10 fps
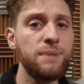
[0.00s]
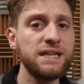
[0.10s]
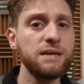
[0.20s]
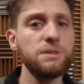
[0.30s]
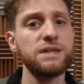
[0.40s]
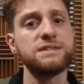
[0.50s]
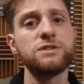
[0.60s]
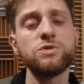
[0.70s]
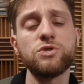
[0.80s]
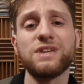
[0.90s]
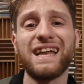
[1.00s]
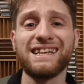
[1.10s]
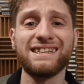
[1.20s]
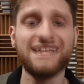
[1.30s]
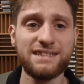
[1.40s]
Partiamo innanzitutto dalla
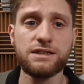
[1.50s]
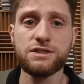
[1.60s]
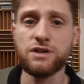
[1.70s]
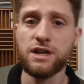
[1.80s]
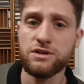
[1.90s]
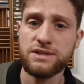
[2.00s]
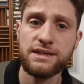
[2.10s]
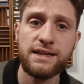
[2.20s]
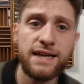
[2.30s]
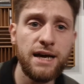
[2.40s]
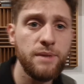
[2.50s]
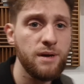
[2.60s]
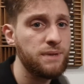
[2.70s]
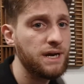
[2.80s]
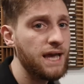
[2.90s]
descrizione della nostra telecamera
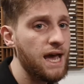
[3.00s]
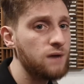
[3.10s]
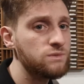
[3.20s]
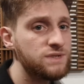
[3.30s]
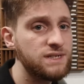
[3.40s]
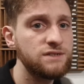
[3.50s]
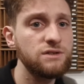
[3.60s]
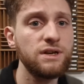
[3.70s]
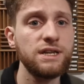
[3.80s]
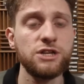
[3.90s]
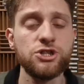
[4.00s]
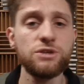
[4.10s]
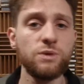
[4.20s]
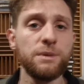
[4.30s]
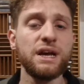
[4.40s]
perché ha un sensore da
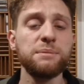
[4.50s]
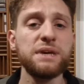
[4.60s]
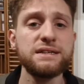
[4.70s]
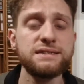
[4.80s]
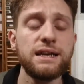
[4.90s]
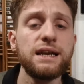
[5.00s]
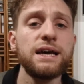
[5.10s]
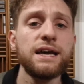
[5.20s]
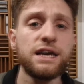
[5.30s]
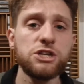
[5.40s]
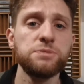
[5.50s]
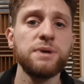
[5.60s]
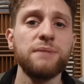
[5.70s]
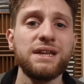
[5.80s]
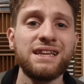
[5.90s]
5 megapixel che ci
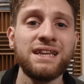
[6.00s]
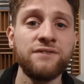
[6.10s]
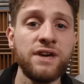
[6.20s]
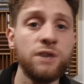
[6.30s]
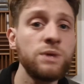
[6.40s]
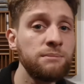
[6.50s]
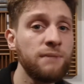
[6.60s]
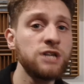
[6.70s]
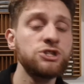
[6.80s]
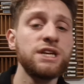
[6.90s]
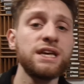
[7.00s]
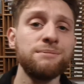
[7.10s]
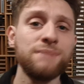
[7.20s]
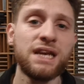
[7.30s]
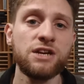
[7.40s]
permette di avere un'immagine
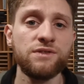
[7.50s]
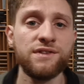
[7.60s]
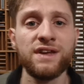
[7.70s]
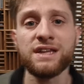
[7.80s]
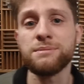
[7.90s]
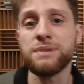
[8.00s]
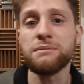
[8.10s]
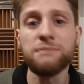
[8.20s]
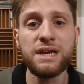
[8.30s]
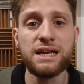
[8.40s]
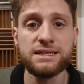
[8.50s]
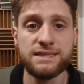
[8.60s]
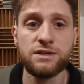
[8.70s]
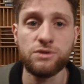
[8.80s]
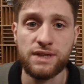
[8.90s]
in
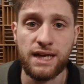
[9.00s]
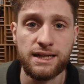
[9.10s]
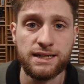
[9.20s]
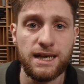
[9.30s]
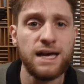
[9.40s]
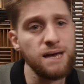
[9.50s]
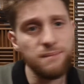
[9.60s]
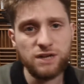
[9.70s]
1920x1080 ma